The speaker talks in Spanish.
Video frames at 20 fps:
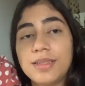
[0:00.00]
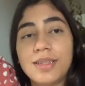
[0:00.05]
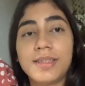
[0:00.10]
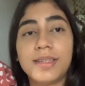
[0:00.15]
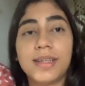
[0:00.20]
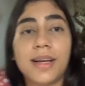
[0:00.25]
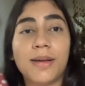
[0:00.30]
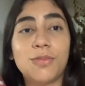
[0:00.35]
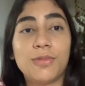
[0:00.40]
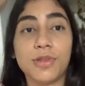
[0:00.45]
Ya
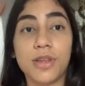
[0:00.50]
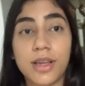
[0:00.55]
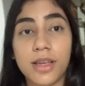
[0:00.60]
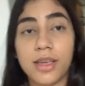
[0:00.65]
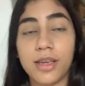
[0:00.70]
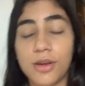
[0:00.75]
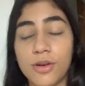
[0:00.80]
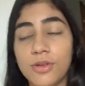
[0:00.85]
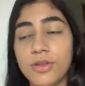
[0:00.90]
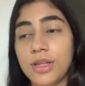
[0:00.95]
llegamos
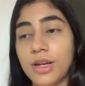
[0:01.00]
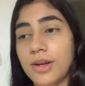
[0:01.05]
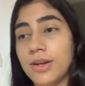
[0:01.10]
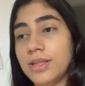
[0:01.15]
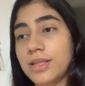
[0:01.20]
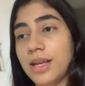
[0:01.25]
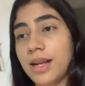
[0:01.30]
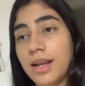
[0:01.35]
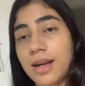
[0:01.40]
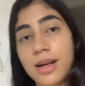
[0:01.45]
aquí otra
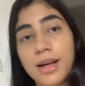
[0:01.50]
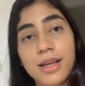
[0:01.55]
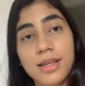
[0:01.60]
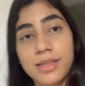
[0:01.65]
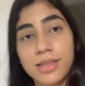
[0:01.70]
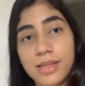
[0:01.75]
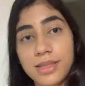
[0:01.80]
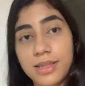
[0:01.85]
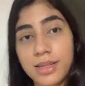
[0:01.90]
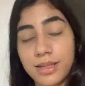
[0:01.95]
vez a la
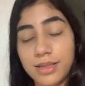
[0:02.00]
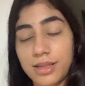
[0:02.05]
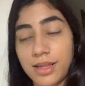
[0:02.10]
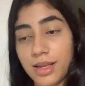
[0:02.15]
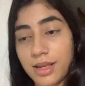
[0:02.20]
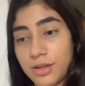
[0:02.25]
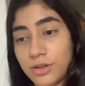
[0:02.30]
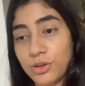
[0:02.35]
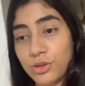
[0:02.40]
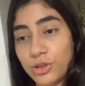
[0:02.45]
casa, ya
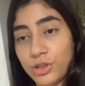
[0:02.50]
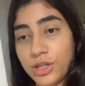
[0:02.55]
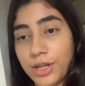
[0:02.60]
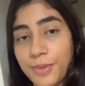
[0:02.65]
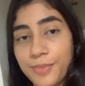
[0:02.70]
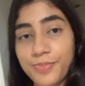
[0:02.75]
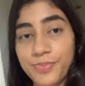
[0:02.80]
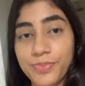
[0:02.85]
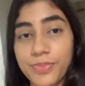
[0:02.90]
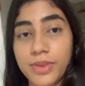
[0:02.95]
está de
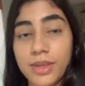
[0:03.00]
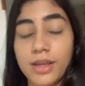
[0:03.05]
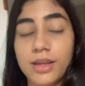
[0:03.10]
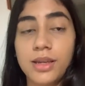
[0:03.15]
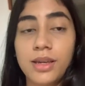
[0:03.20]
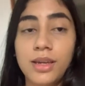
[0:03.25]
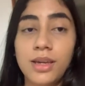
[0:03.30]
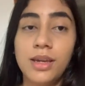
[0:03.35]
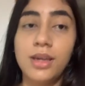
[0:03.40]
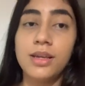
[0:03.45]
noche
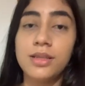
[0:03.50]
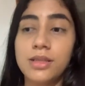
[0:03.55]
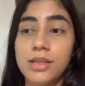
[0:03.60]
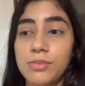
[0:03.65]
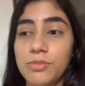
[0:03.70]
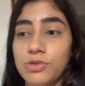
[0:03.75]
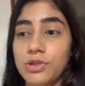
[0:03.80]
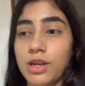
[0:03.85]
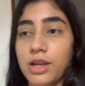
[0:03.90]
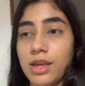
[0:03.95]
y
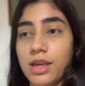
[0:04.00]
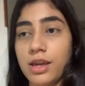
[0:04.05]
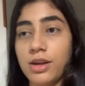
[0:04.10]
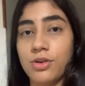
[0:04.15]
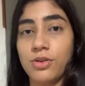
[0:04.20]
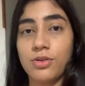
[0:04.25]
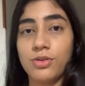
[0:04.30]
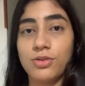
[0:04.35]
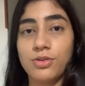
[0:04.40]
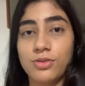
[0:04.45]
estamos aquí
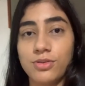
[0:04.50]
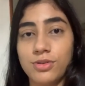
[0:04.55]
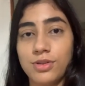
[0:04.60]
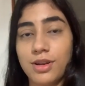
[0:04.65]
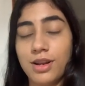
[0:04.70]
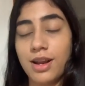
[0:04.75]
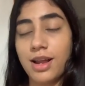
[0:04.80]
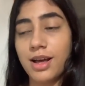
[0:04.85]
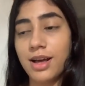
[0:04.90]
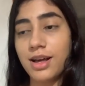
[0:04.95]
con
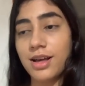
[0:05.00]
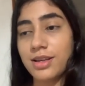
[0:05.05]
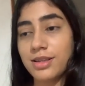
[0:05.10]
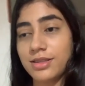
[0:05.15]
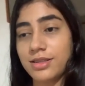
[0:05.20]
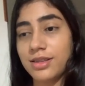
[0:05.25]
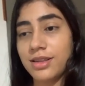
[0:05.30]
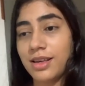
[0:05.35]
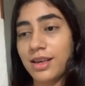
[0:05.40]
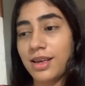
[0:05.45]
las
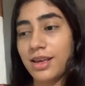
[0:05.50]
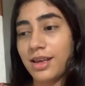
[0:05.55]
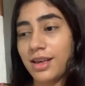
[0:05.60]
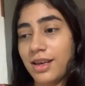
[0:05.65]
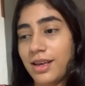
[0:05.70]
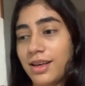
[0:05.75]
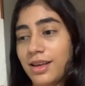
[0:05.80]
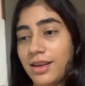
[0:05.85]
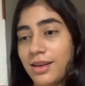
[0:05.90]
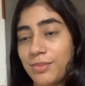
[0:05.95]

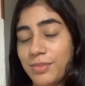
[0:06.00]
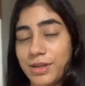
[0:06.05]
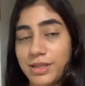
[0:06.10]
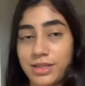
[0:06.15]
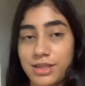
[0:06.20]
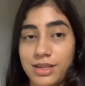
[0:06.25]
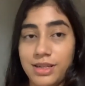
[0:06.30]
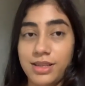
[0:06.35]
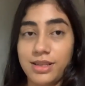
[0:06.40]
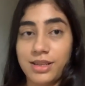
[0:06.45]

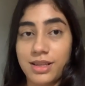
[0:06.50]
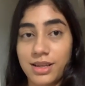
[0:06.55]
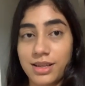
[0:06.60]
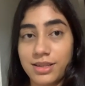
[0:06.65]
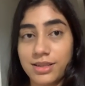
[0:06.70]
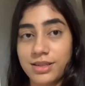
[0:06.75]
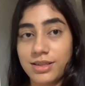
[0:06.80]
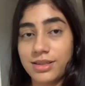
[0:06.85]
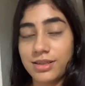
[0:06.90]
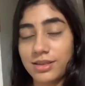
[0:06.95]

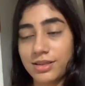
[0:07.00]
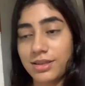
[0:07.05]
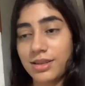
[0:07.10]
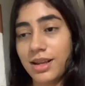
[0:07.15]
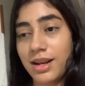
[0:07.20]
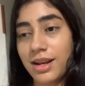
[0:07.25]
vecinitas de